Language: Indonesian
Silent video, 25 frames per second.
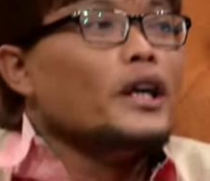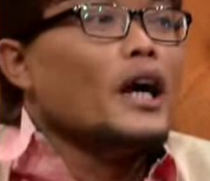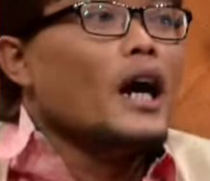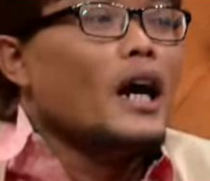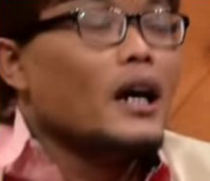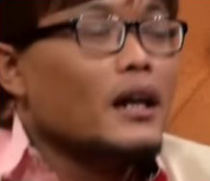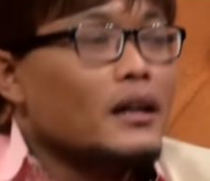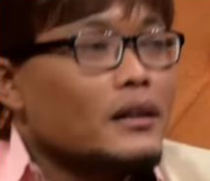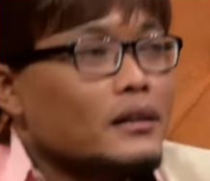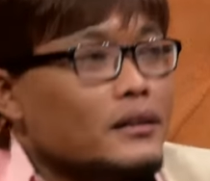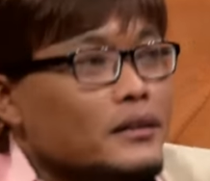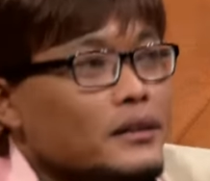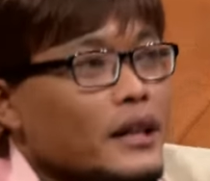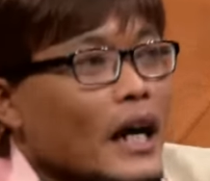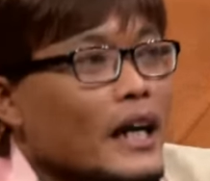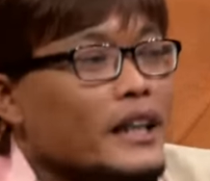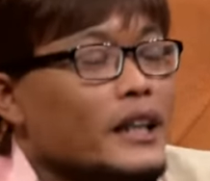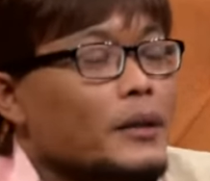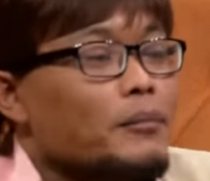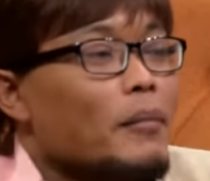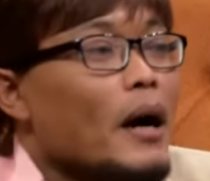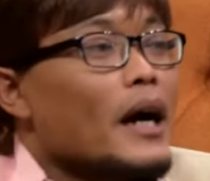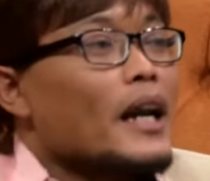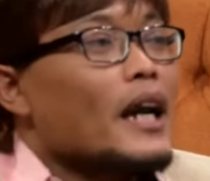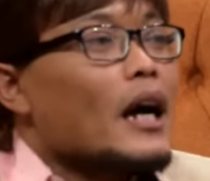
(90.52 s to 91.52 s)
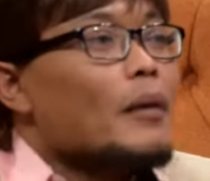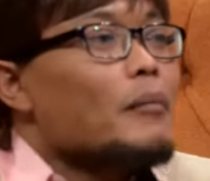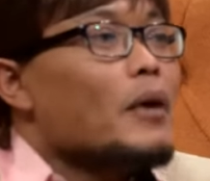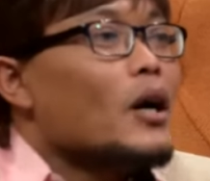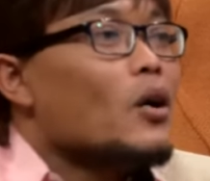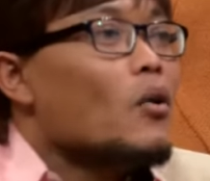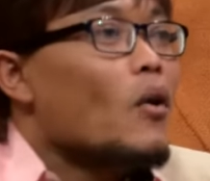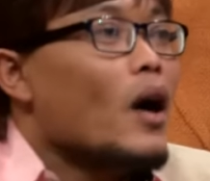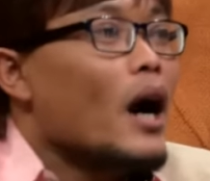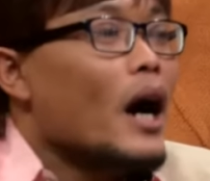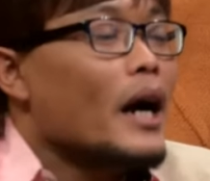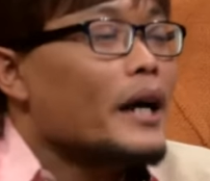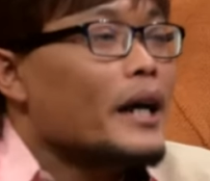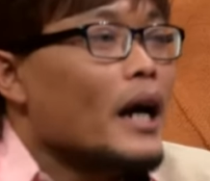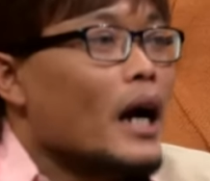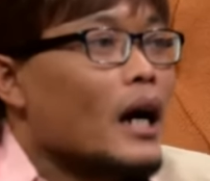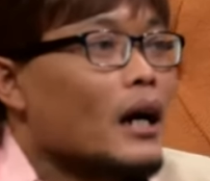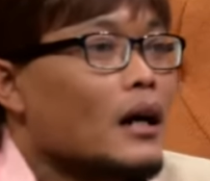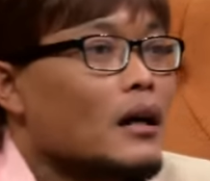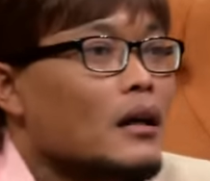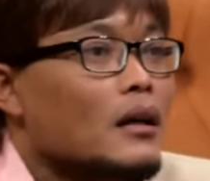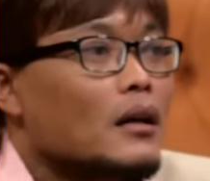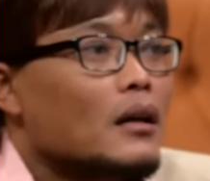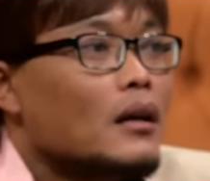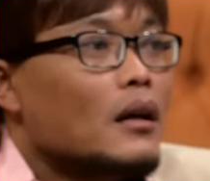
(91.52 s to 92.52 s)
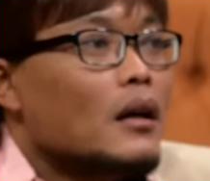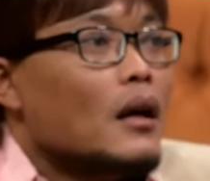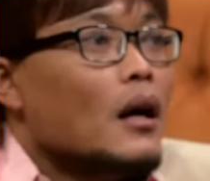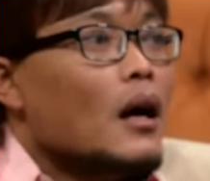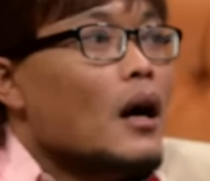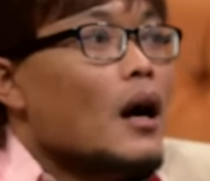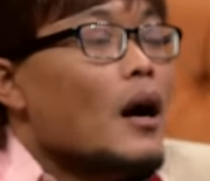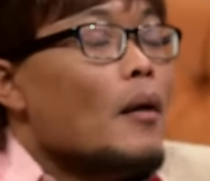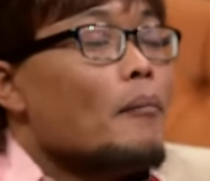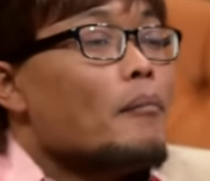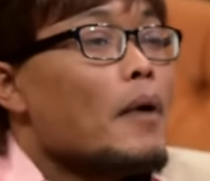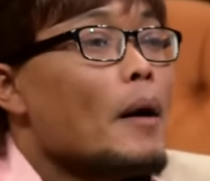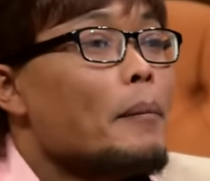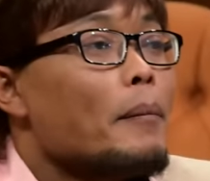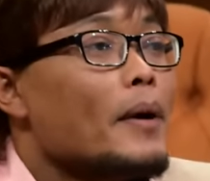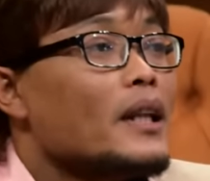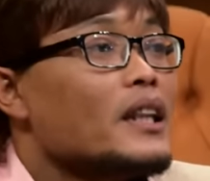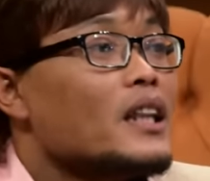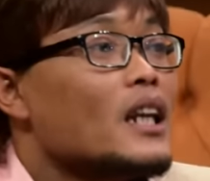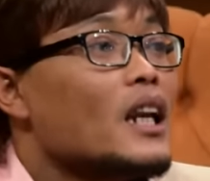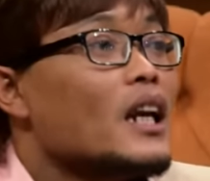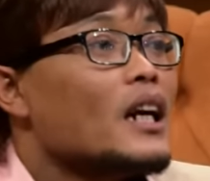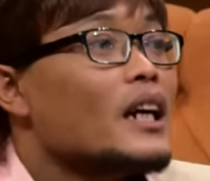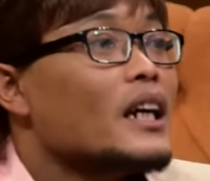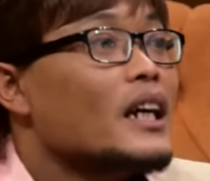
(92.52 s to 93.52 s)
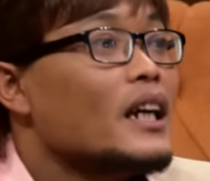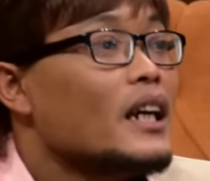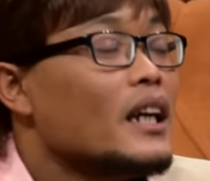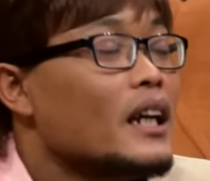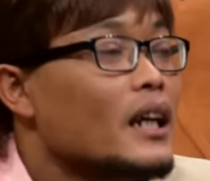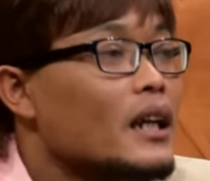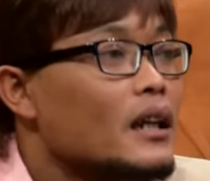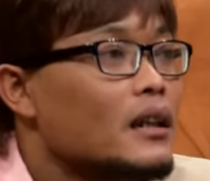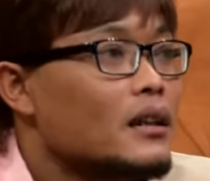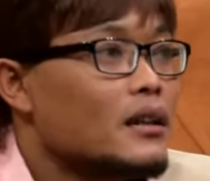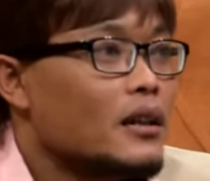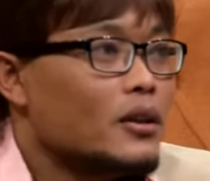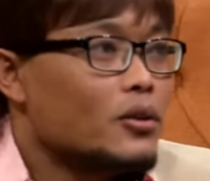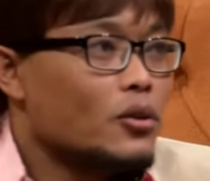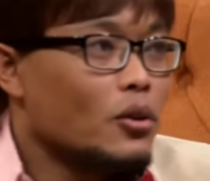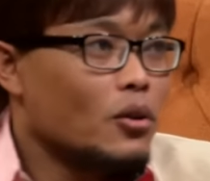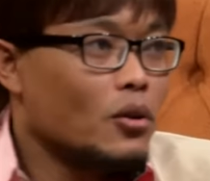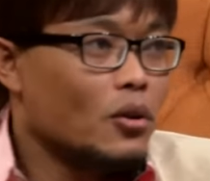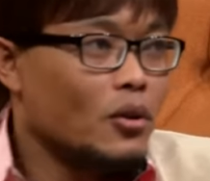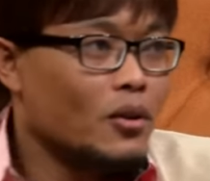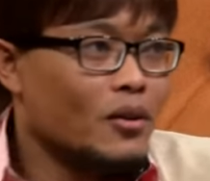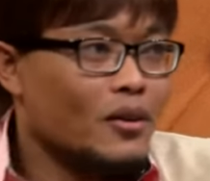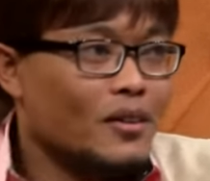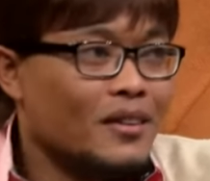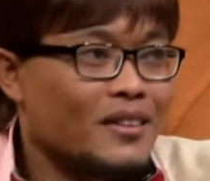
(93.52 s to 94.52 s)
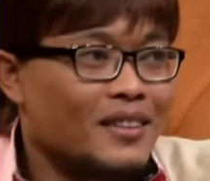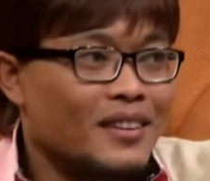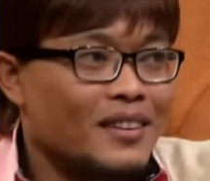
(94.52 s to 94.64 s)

yang nyanyi bareng sama gua yang Papa telekin gitu. Iya.